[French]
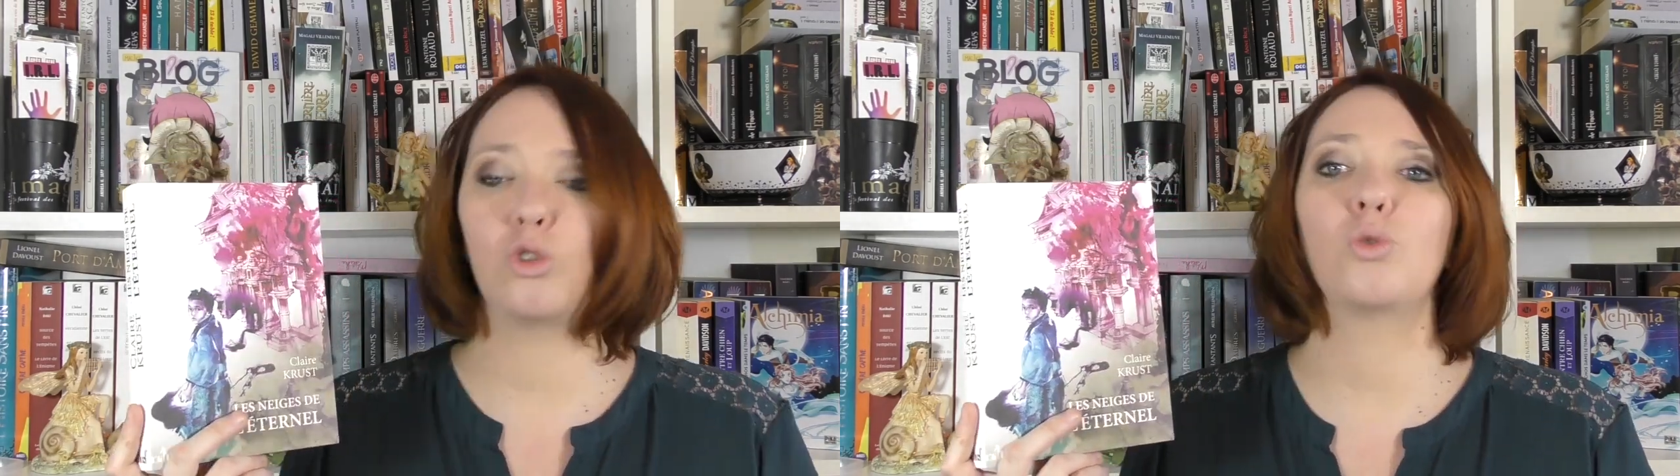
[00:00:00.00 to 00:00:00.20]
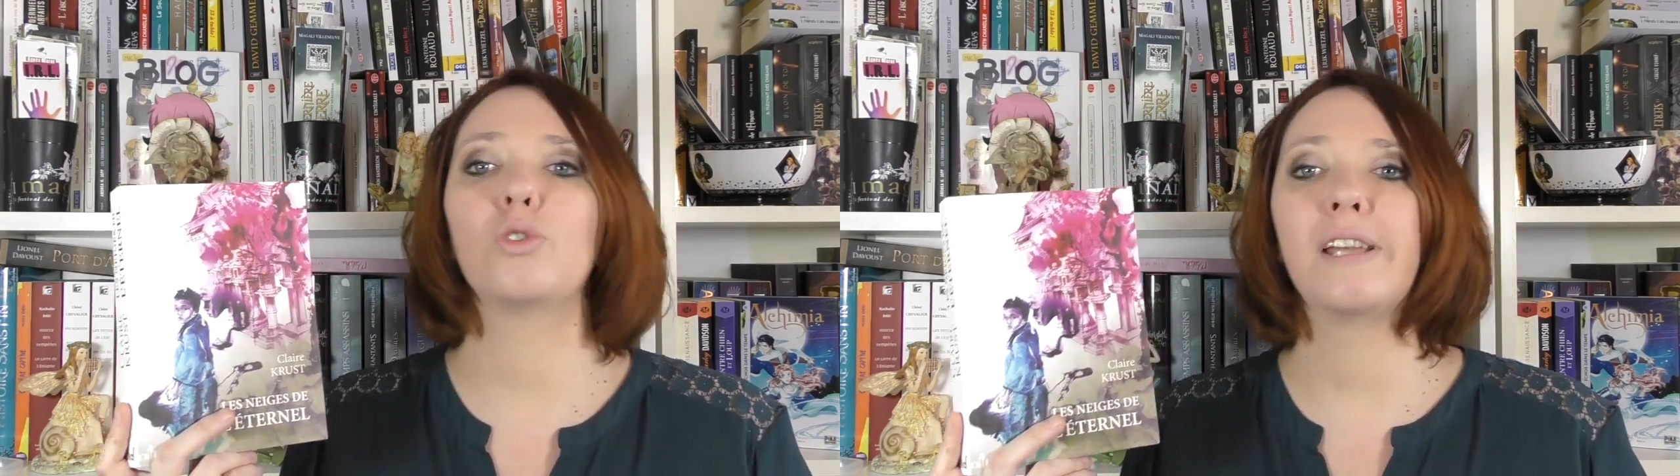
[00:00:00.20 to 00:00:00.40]

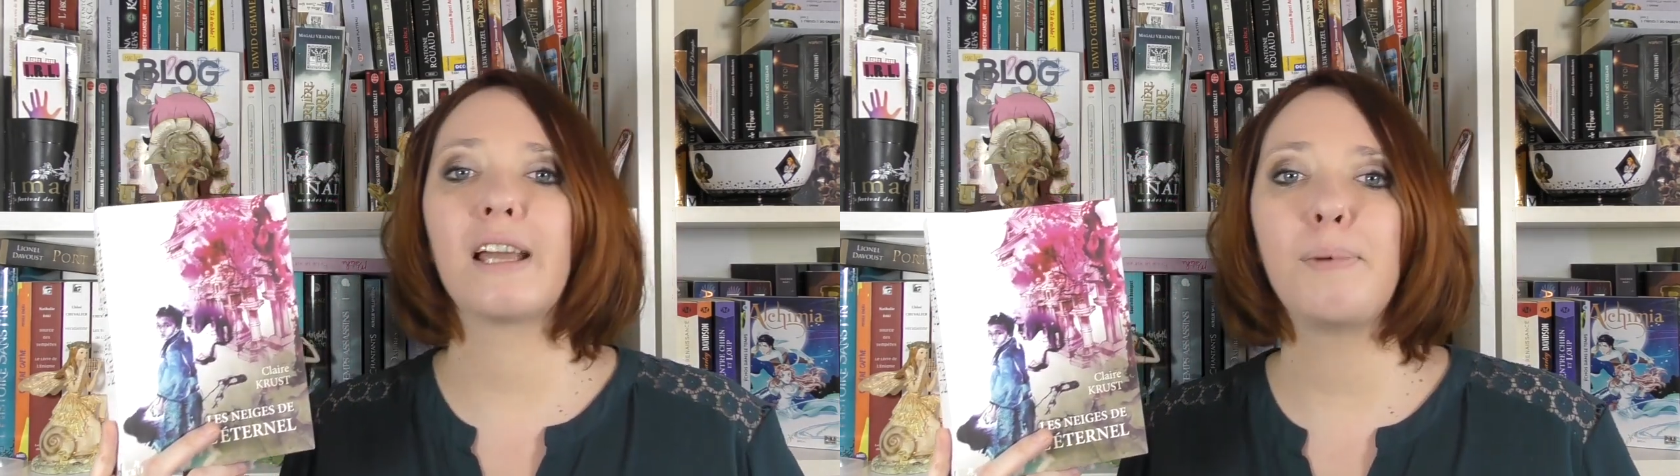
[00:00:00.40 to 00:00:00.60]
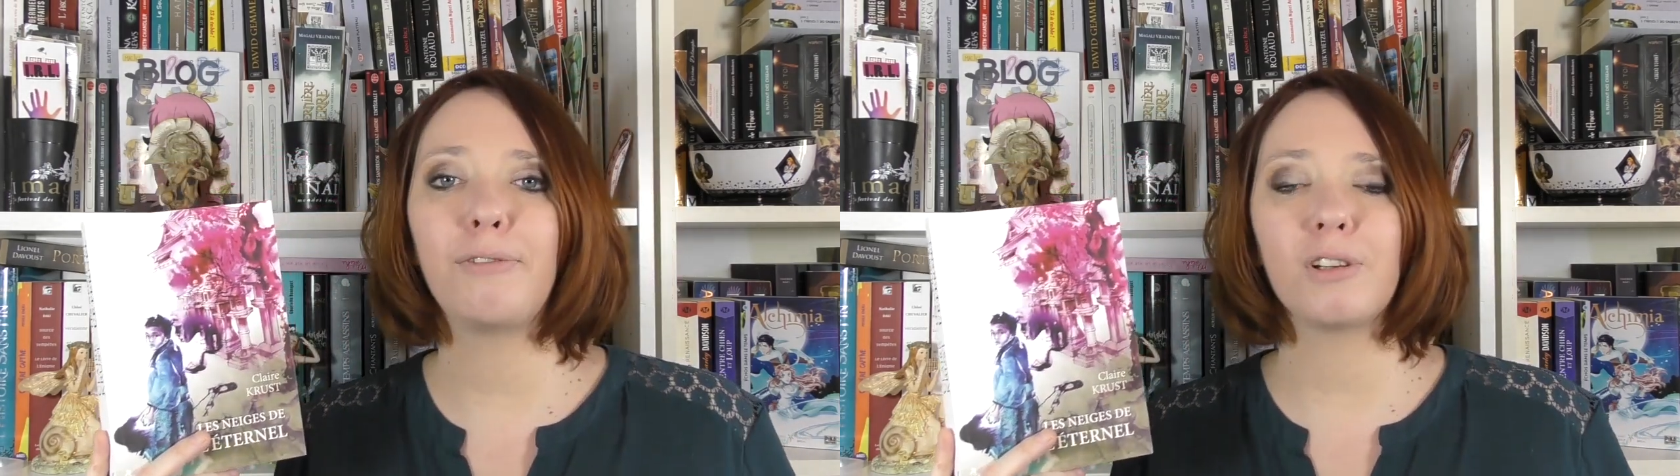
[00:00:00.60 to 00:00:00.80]
je ne
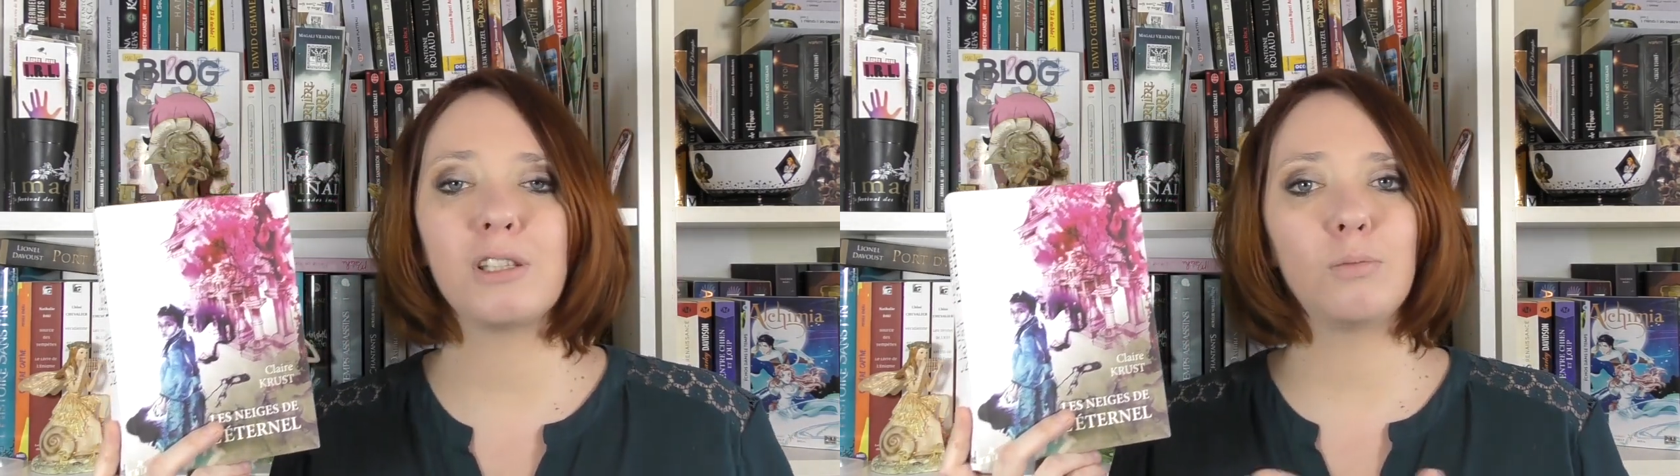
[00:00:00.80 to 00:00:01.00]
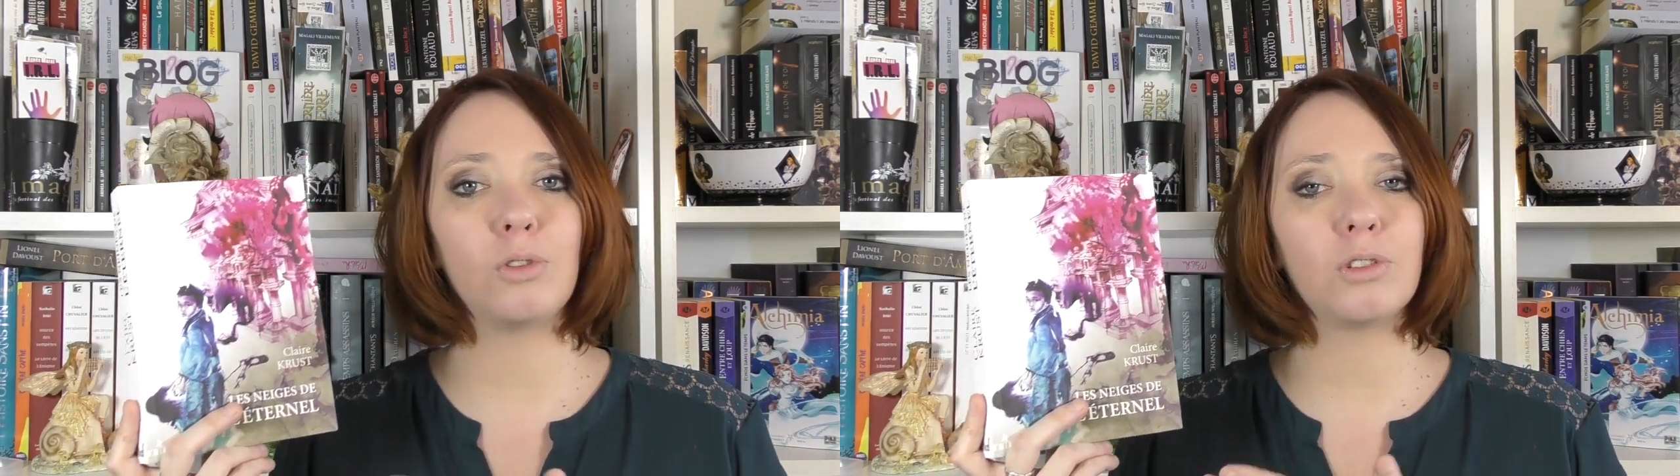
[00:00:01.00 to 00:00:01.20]
conseillerais pas
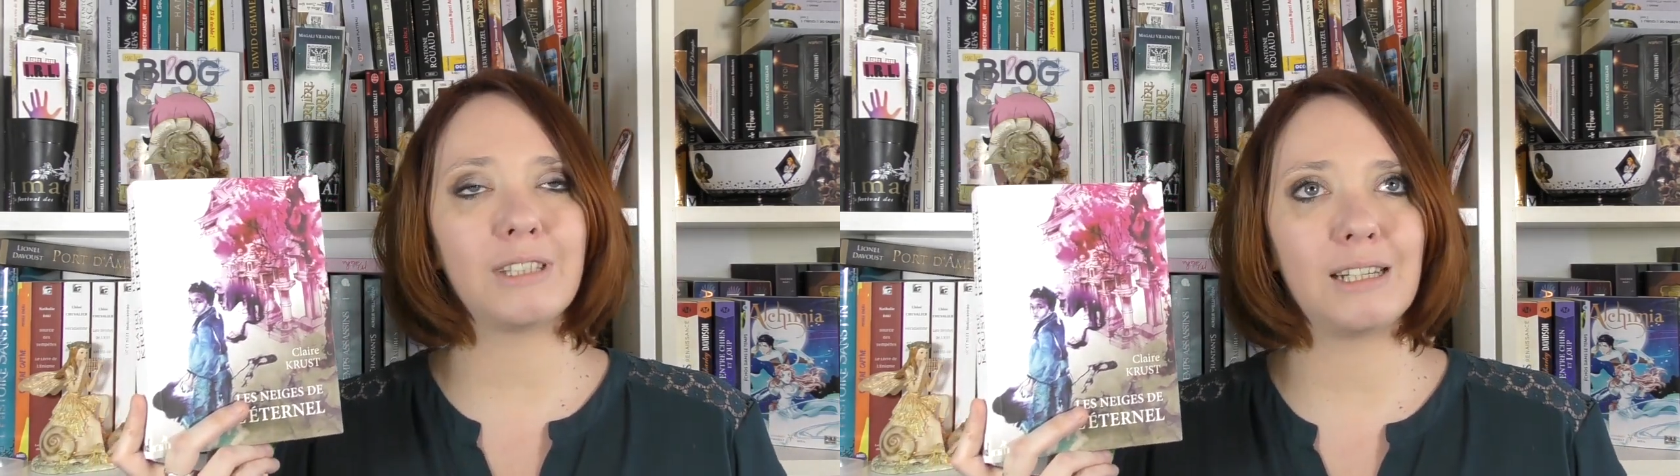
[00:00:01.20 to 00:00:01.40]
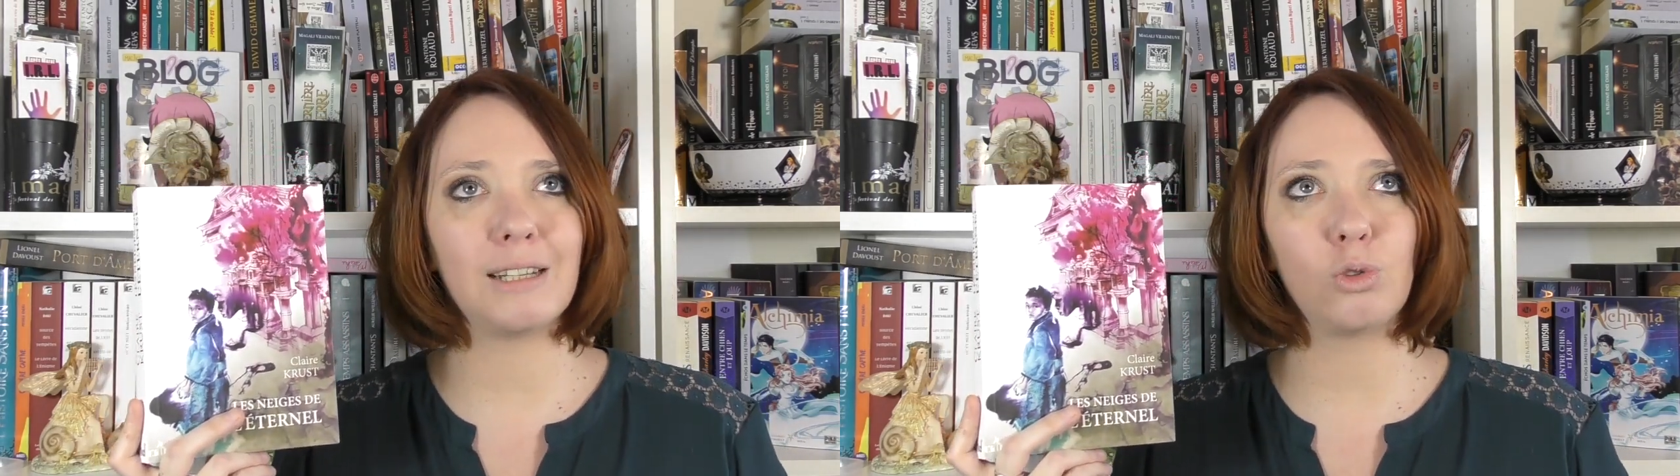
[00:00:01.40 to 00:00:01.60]
forcément cette